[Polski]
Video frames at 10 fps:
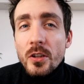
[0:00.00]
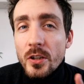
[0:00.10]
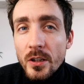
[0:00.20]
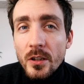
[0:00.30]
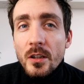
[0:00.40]

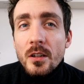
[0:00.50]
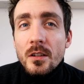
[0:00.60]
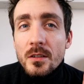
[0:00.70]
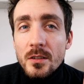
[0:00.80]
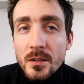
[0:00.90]
i
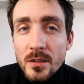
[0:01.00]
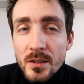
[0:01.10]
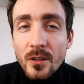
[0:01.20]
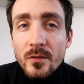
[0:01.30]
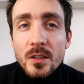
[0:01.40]
y,
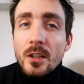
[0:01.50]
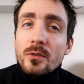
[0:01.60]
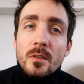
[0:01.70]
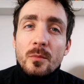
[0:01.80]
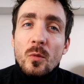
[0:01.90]
z tego
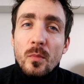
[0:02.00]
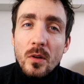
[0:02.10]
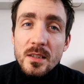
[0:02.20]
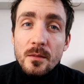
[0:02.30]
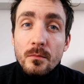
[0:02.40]
względu Wam go
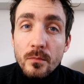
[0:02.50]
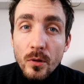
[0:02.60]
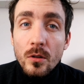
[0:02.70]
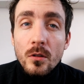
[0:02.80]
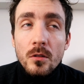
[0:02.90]
polecam,
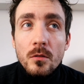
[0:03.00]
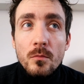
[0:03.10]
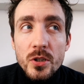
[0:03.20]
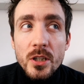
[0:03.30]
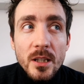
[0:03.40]
bo
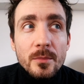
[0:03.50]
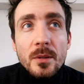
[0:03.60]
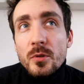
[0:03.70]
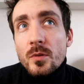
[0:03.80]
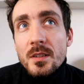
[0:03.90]
można tam
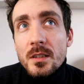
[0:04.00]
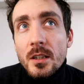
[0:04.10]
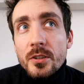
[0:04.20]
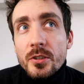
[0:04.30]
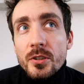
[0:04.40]
na przykład
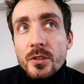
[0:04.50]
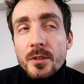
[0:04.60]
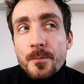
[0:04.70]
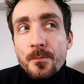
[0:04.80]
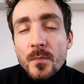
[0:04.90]
znaleźć
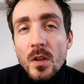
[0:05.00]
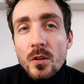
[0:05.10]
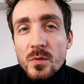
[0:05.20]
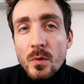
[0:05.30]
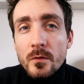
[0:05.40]
y,
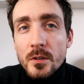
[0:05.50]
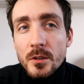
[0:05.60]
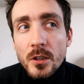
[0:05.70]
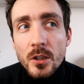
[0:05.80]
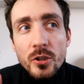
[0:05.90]

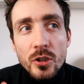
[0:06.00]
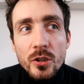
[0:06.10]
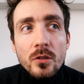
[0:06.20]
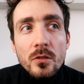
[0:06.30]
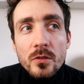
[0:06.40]
rozmowy
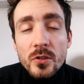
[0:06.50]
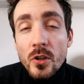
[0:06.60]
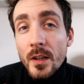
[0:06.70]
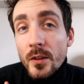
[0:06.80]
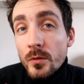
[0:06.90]
czy to z
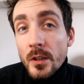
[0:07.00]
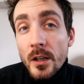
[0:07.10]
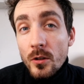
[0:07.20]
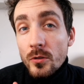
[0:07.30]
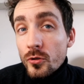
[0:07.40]
Joanną
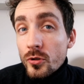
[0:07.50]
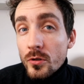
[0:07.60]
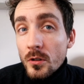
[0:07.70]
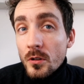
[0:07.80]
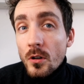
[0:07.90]

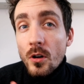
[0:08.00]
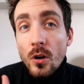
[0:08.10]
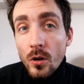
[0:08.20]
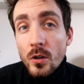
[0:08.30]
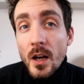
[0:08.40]
Gierak-Onoszko
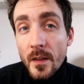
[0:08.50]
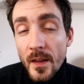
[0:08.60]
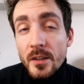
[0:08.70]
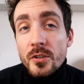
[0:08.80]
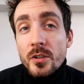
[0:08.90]
o
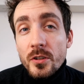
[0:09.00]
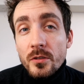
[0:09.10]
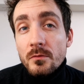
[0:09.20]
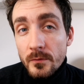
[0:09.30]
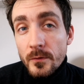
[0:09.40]
Kanadzie
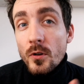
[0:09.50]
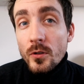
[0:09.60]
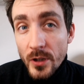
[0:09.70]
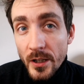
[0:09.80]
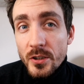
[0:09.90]
w
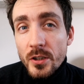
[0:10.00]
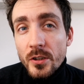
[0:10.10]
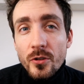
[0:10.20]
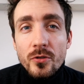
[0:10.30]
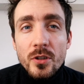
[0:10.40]
kontekście
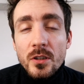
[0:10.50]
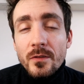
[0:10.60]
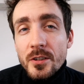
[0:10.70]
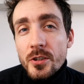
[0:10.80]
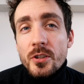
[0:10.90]
książki
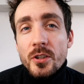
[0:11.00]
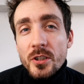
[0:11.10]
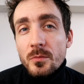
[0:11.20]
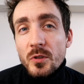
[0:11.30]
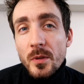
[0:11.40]

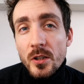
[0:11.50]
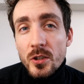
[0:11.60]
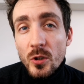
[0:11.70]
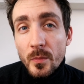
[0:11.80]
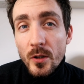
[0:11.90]
27
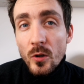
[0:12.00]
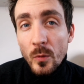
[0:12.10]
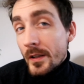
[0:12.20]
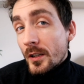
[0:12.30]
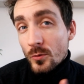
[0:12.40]
śmierci Tobiego
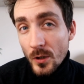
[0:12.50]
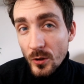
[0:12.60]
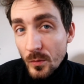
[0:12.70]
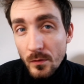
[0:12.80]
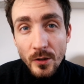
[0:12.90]
Obeda, która
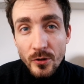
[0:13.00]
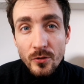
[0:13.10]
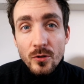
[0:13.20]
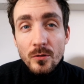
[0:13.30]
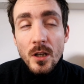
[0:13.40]
to była
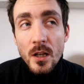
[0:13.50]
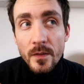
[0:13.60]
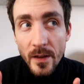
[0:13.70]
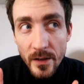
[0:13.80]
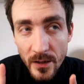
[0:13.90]
książką,
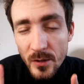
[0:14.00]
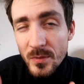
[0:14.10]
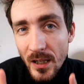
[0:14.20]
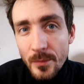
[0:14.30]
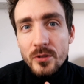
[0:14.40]
jednym
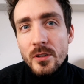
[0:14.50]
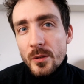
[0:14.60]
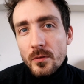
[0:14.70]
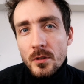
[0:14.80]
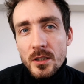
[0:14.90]
z najlepszych
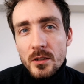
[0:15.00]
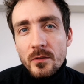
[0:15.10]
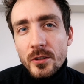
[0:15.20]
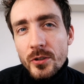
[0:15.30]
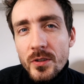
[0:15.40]
reportaży
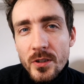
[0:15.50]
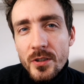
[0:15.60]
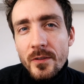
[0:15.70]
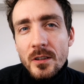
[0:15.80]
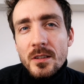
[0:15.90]

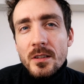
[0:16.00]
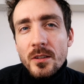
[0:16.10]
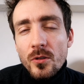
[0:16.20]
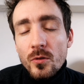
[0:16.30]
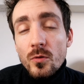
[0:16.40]

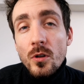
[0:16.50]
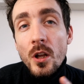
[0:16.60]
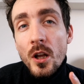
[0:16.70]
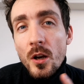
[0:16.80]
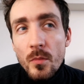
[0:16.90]
2019 roku.
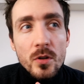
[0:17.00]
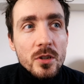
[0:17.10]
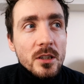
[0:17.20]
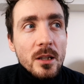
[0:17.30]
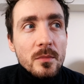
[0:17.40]

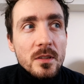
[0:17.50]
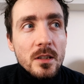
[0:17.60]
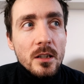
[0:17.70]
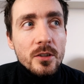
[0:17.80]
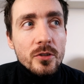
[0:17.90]
Można tam
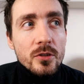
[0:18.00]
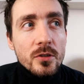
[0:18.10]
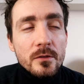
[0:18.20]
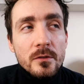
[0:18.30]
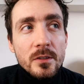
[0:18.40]

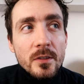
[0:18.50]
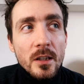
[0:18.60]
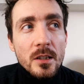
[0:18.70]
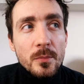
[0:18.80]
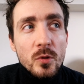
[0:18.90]
znaleźć
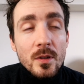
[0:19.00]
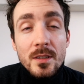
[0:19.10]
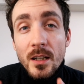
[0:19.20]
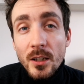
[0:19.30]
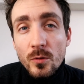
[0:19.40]
wywiad na przykład
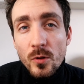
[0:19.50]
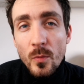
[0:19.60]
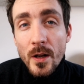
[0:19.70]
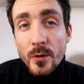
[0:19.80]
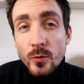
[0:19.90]
z Agatą
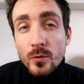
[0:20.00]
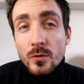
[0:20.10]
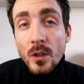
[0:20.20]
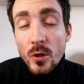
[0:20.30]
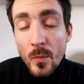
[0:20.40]
Romaniuk,
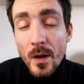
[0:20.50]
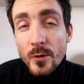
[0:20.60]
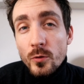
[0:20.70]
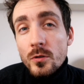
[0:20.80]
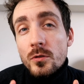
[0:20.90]

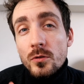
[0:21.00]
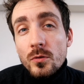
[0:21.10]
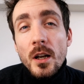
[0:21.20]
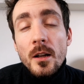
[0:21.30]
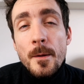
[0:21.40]
Romaniuk
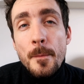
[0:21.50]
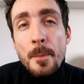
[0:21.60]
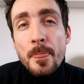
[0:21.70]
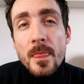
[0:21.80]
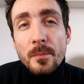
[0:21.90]
która
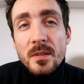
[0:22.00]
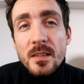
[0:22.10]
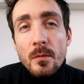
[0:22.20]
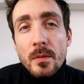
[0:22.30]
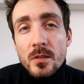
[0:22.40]

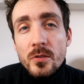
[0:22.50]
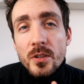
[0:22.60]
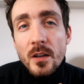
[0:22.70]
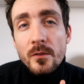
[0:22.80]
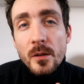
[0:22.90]
napisała bardzo
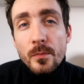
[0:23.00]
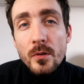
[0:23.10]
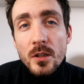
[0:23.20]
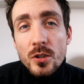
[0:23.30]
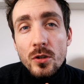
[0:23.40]
ciekawy
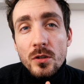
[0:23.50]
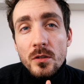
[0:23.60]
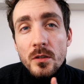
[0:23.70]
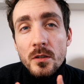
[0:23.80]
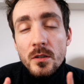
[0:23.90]
reportaż
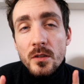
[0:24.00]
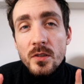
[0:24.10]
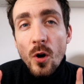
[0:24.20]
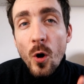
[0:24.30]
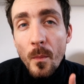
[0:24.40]
Y,
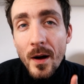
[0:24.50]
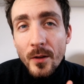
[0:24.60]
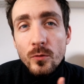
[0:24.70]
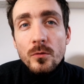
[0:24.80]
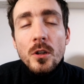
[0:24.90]
z
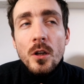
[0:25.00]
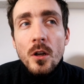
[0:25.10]
Omanu,